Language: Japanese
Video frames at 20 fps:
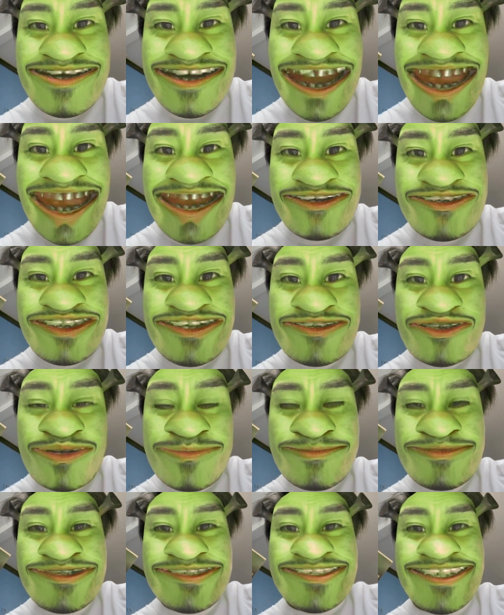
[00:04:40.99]
あ広
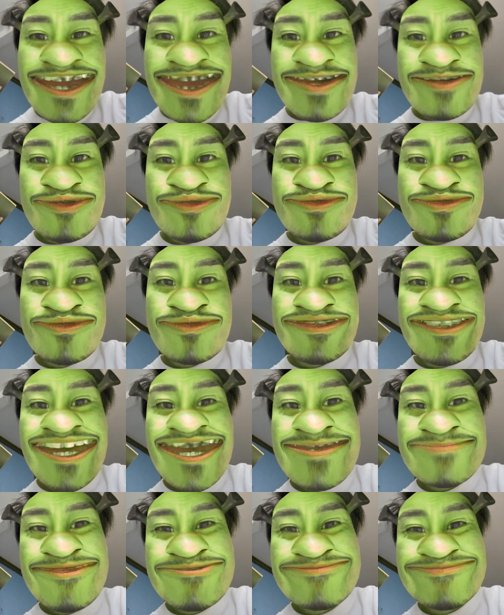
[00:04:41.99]
むにあるの
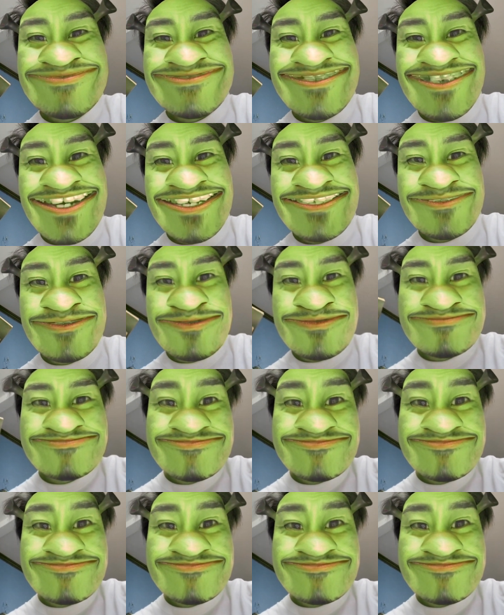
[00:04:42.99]
ネームプレート。